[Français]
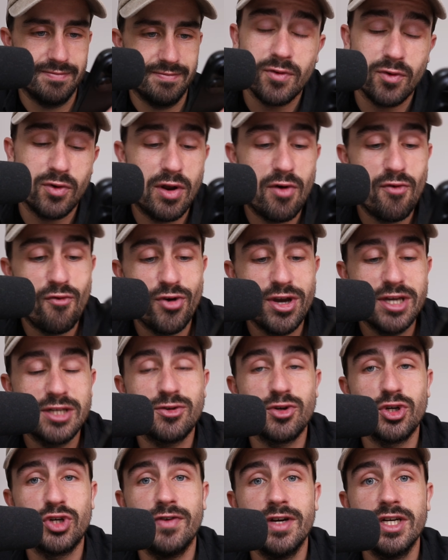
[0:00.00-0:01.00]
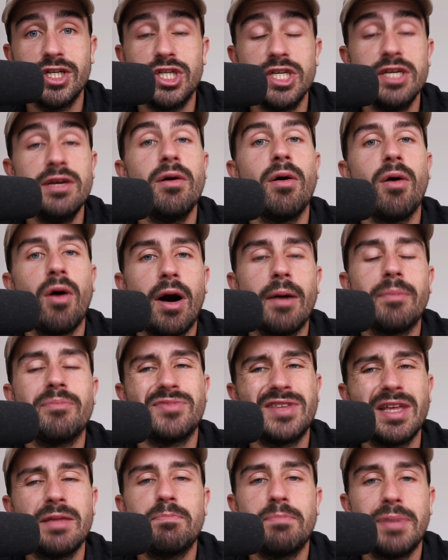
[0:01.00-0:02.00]
Donc là, vous voyez ce que je fais, je dis
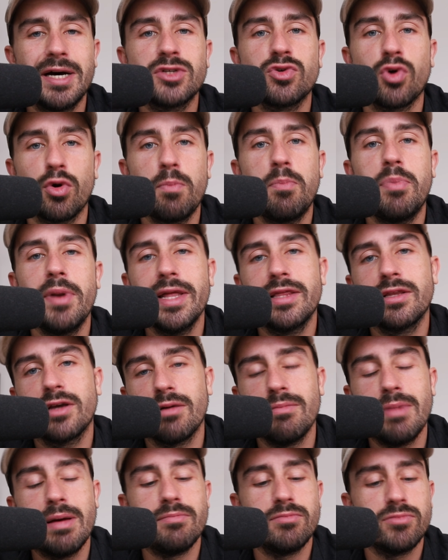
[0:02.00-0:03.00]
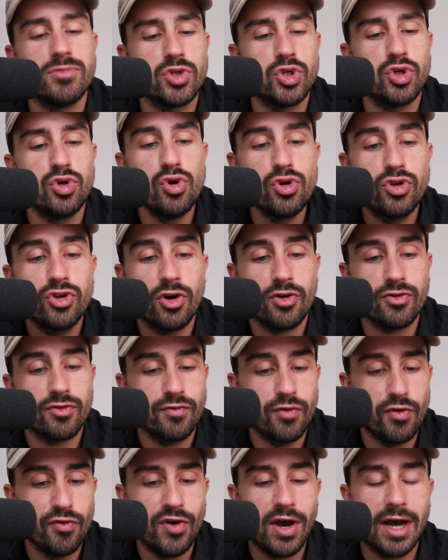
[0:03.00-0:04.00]
ah, peut-être pas sur le plaid quand même. Je le tente.
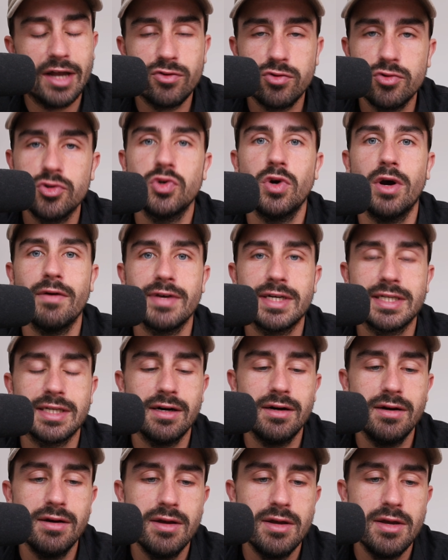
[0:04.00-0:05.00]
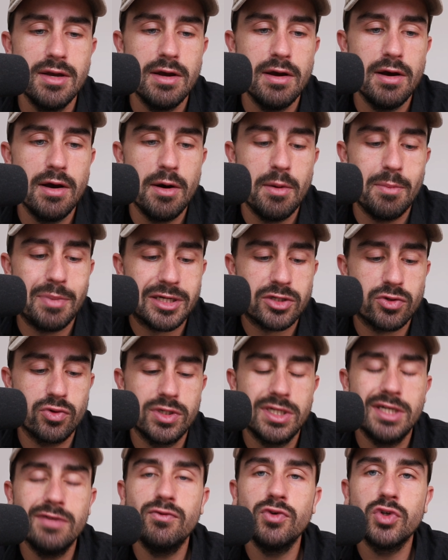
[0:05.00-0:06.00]
Faut faire attention avec ça parce
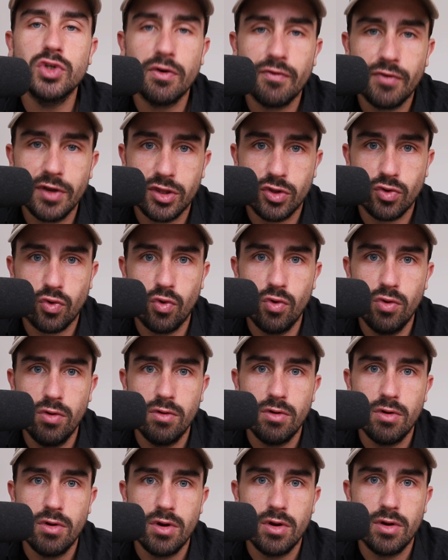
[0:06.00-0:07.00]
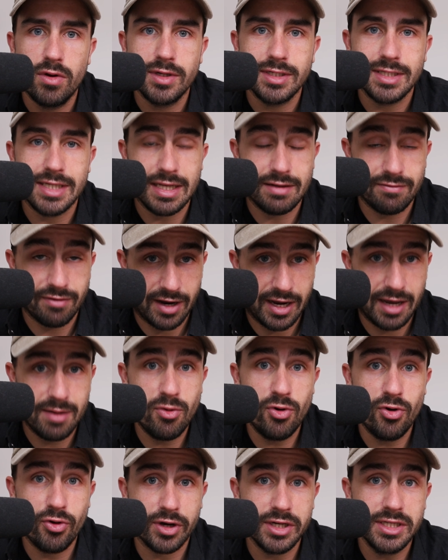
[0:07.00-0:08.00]
que si vous en faites trop, c'est
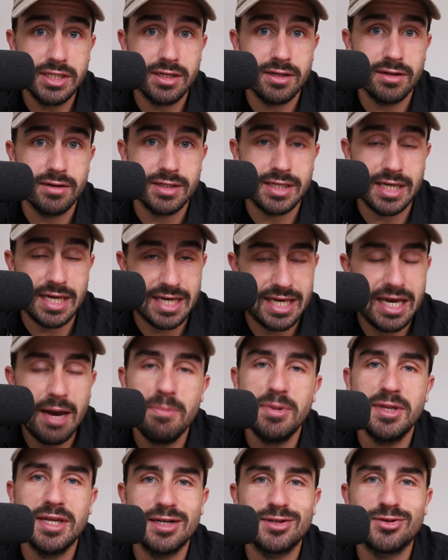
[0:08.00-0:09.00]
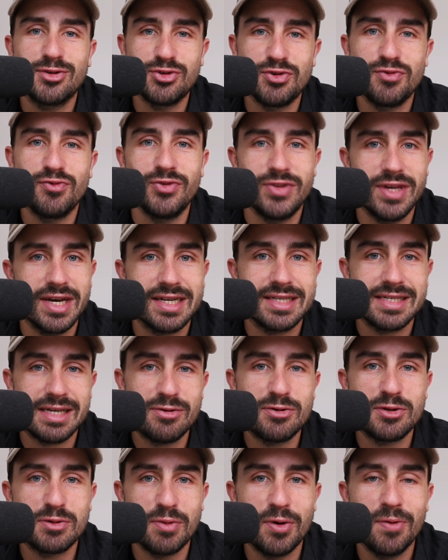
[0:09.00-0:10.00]
vraiment le risque. C'est capital ce que je vais vous dire
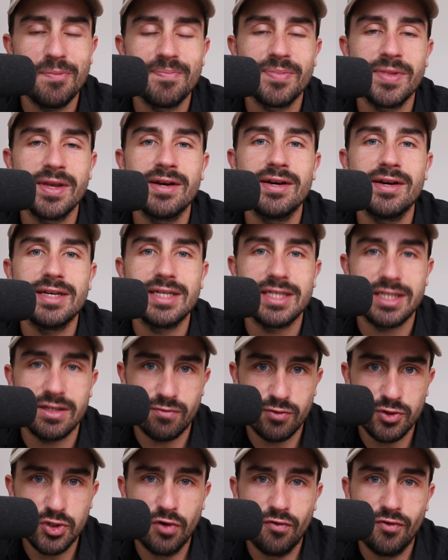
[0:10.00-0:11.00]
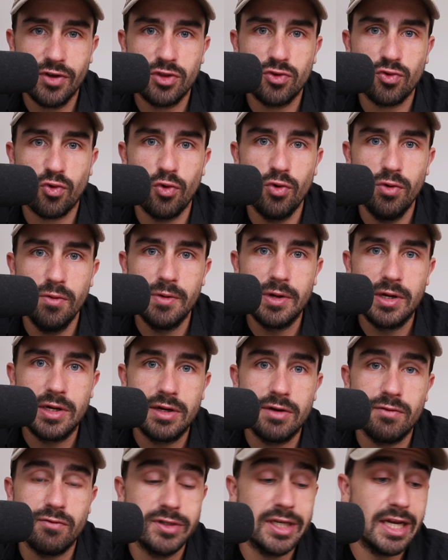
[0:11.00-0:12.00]
sérieusement. Si vous en faites trop,
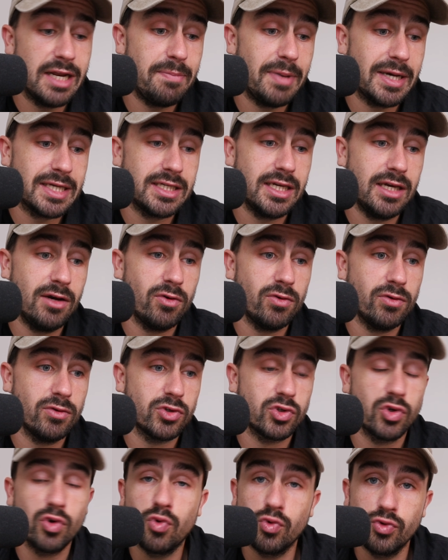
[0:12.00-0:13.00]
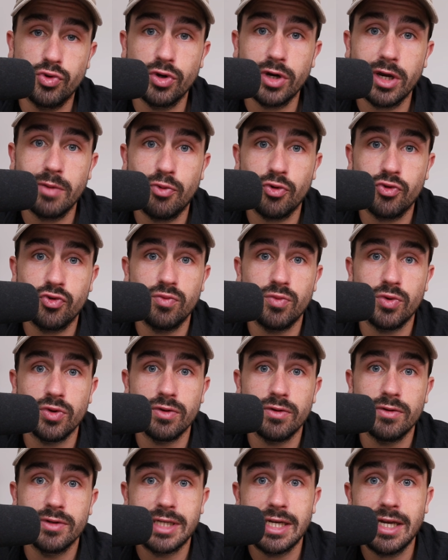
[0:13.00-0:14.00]
vous allez passer en second degré pour tout le
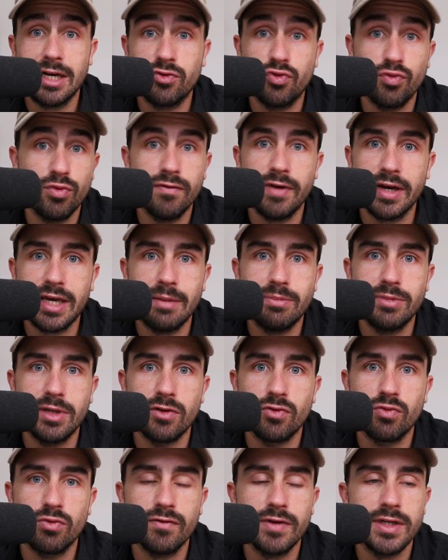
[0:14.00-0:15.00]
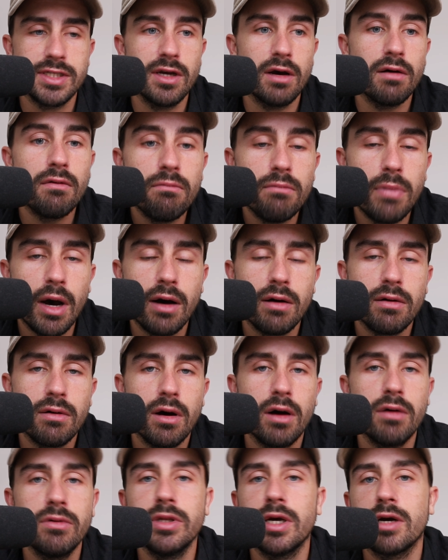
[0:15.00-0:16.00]
monde. C'est-à-dire que tout le monde va capter. Tout le monde va se dire
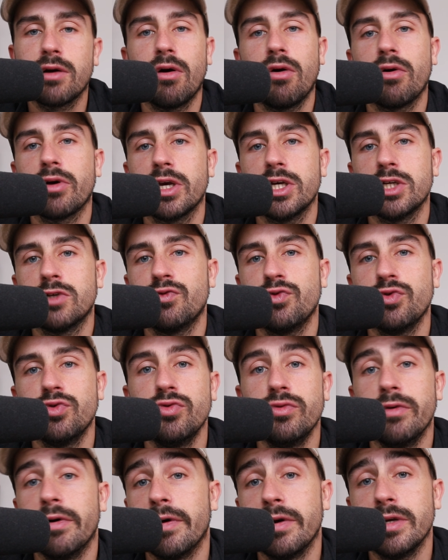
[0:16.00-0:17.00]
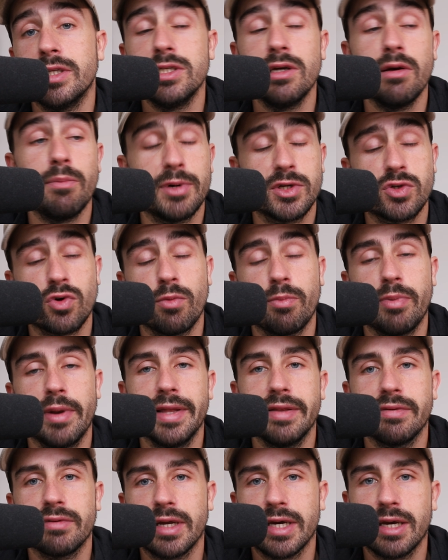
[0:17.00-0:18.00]
Bah, ah oui, d'accord, ok, il se fout de nous. Euh, il dit pas sur le
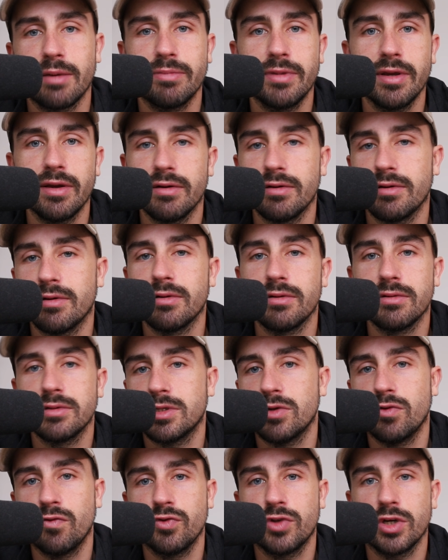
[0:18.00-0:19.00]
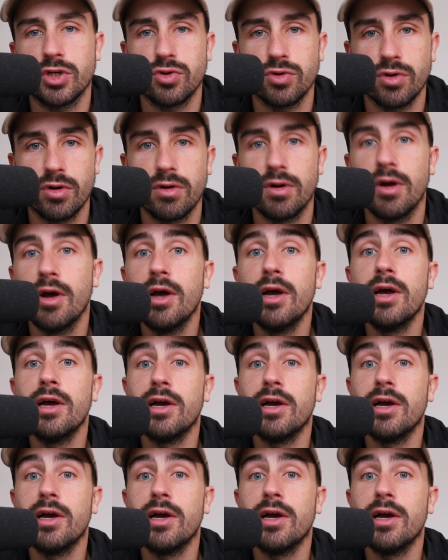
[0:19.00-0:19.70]
plaid, on a capté, euh, c'est du foutage de gueule.